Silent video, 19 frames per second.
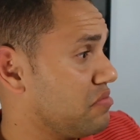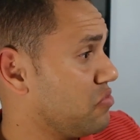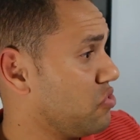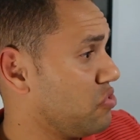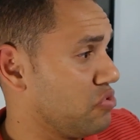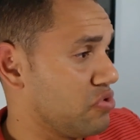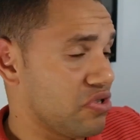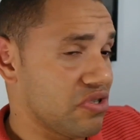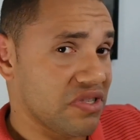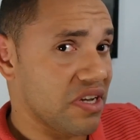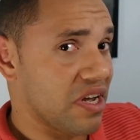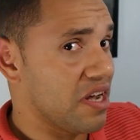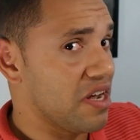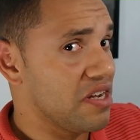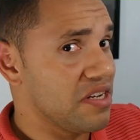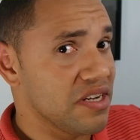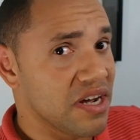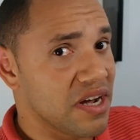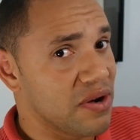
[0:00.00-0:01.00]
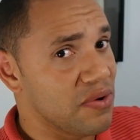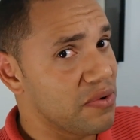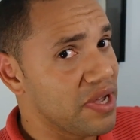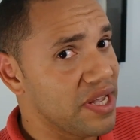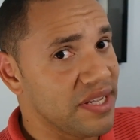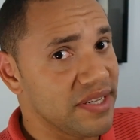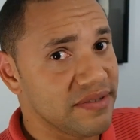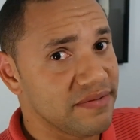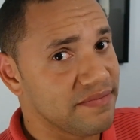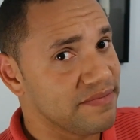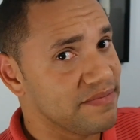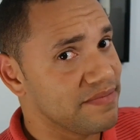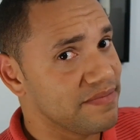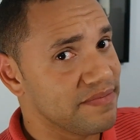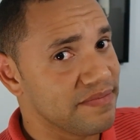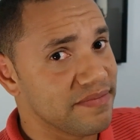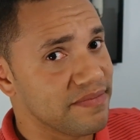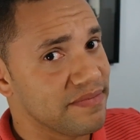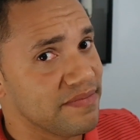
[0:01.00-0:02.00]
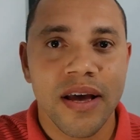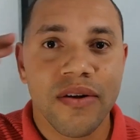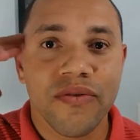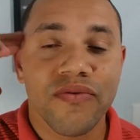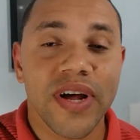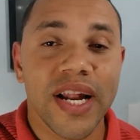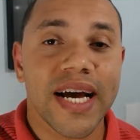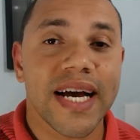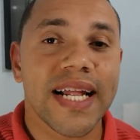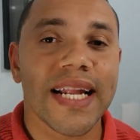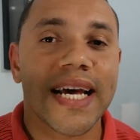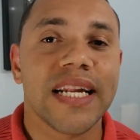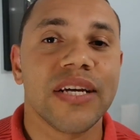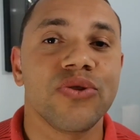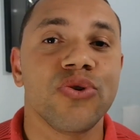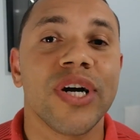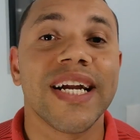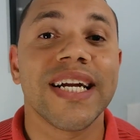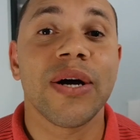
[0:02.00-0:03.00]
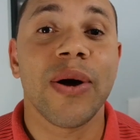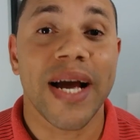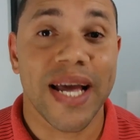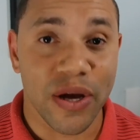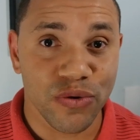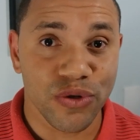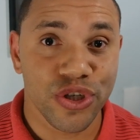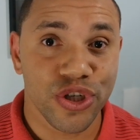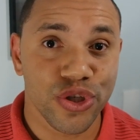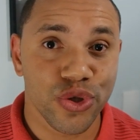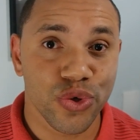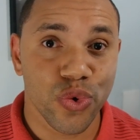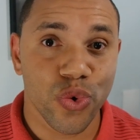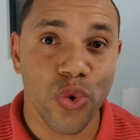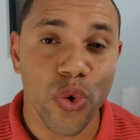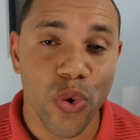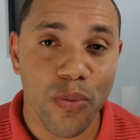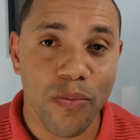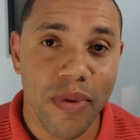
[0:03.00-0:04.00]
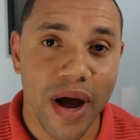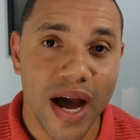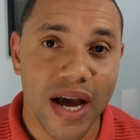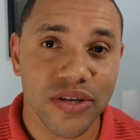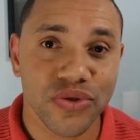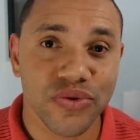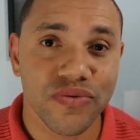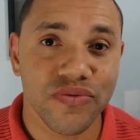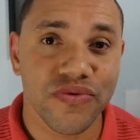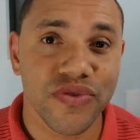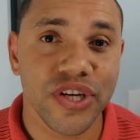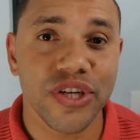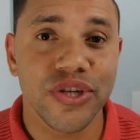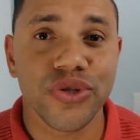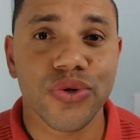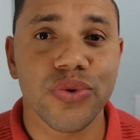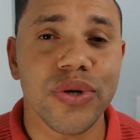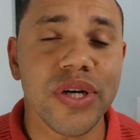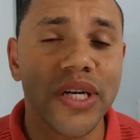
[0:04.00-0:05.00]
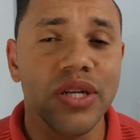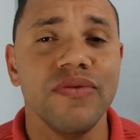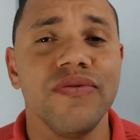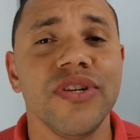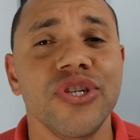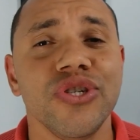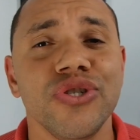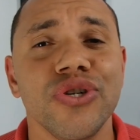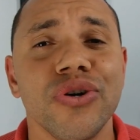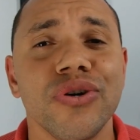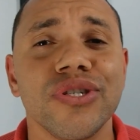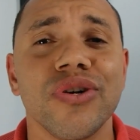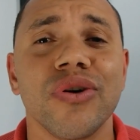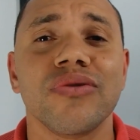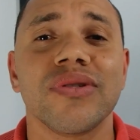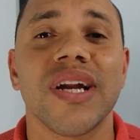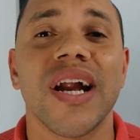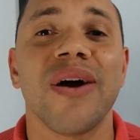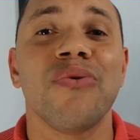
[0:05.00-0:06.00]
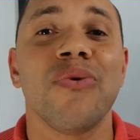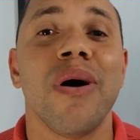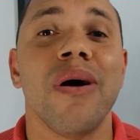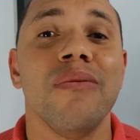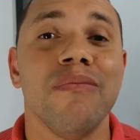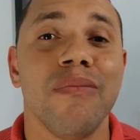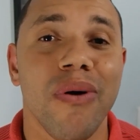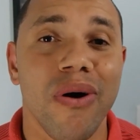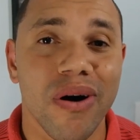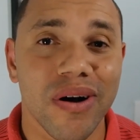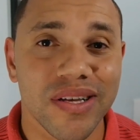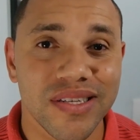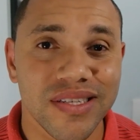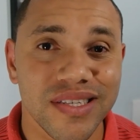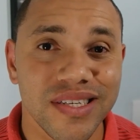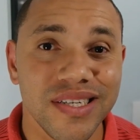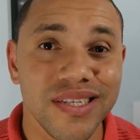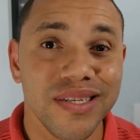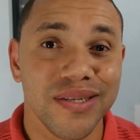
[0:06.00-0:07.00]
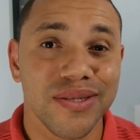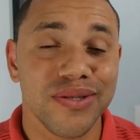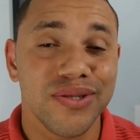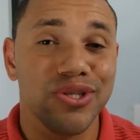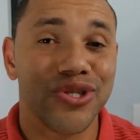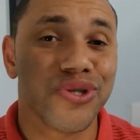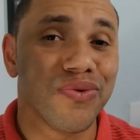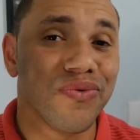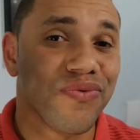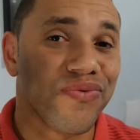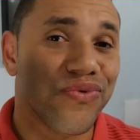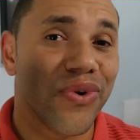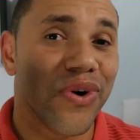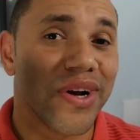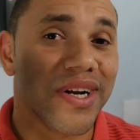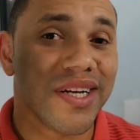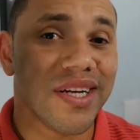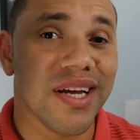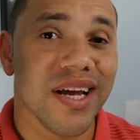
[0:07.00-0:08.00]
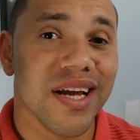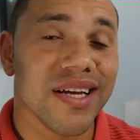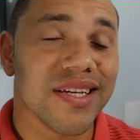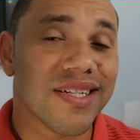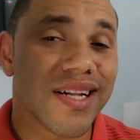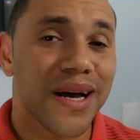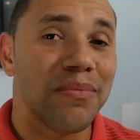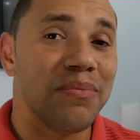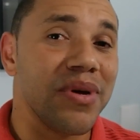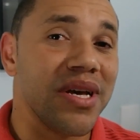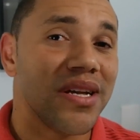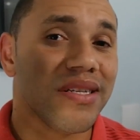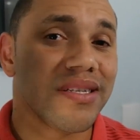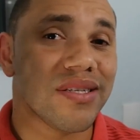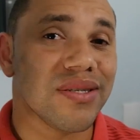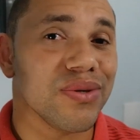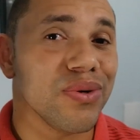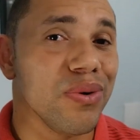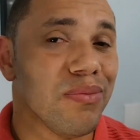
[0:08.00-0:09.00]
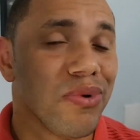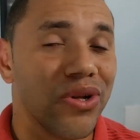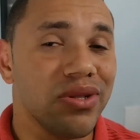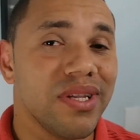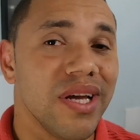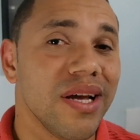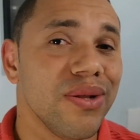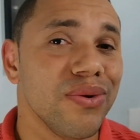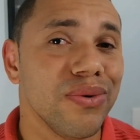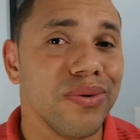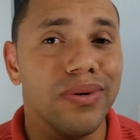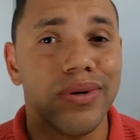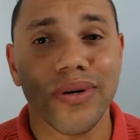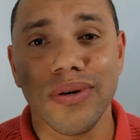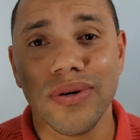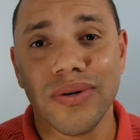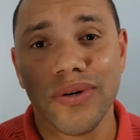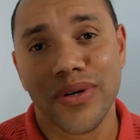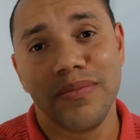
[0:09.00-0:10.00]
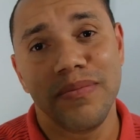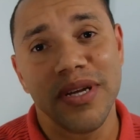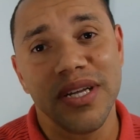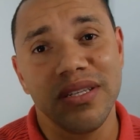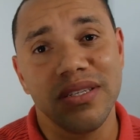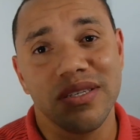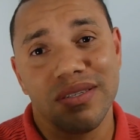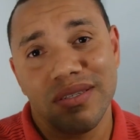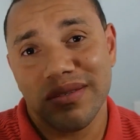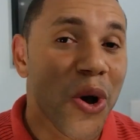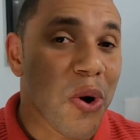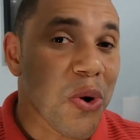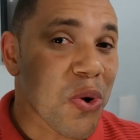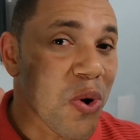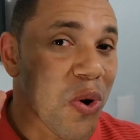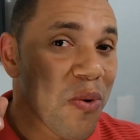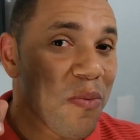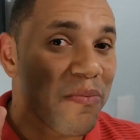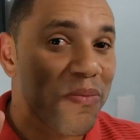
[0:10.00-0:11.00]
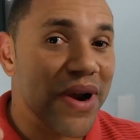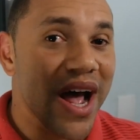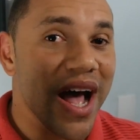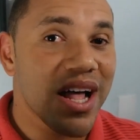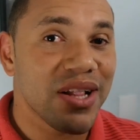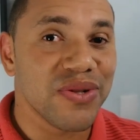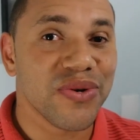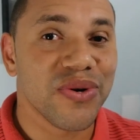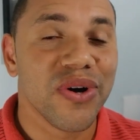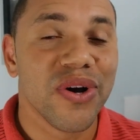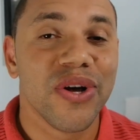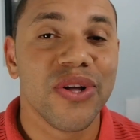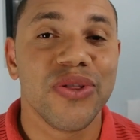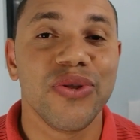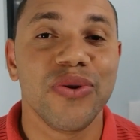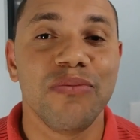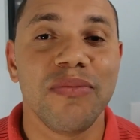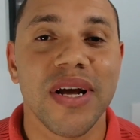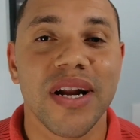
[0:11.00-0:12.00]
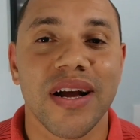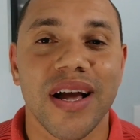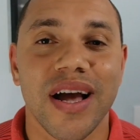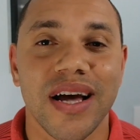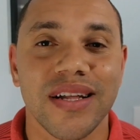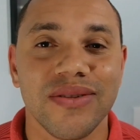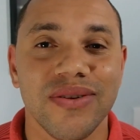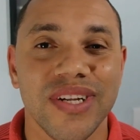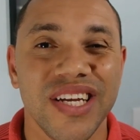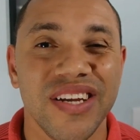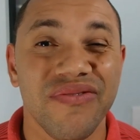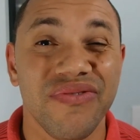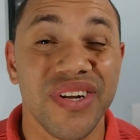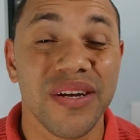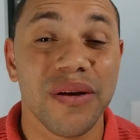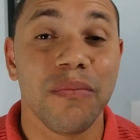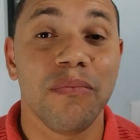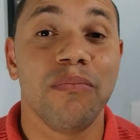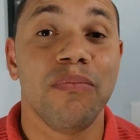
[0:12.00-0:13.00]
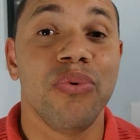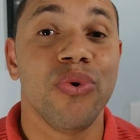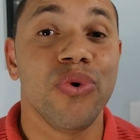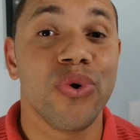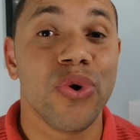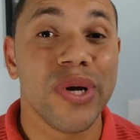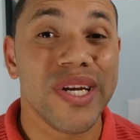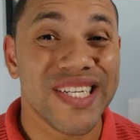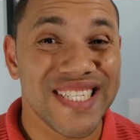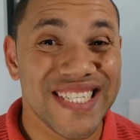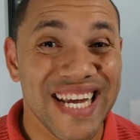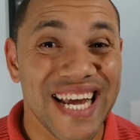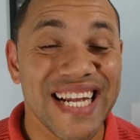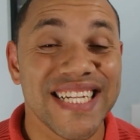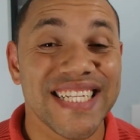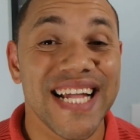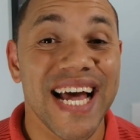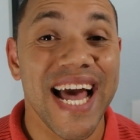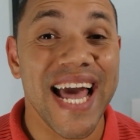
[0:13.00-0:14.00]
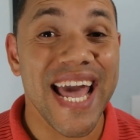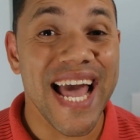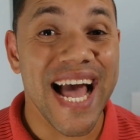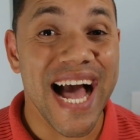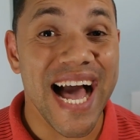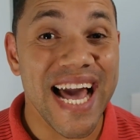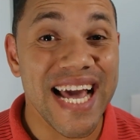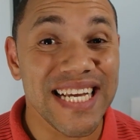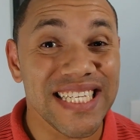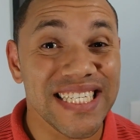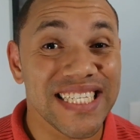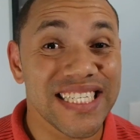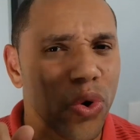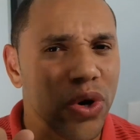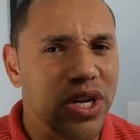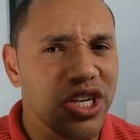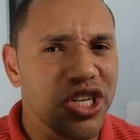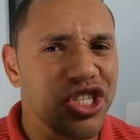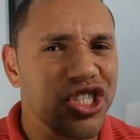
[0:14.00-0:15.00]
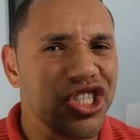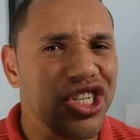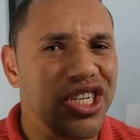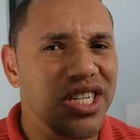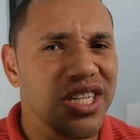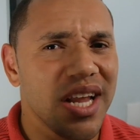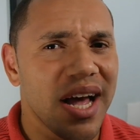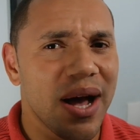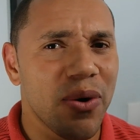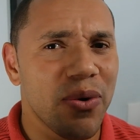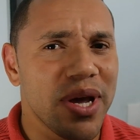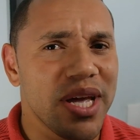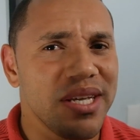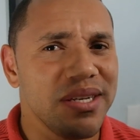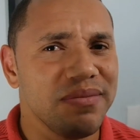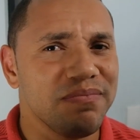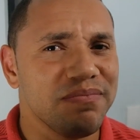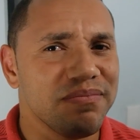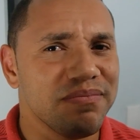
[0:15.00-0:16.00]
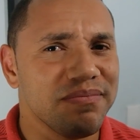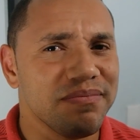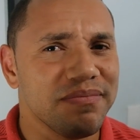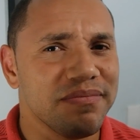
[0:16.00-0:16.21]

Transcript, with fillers: Não sei não, hein? Fala galera do canal, aqui é o Didio com mais um vídeo e no vídeo de hoje eu trago o um unboxing de um fone da Beats, o modelo Urbits, comprado no Mercado Livre por 80 reais, original hein?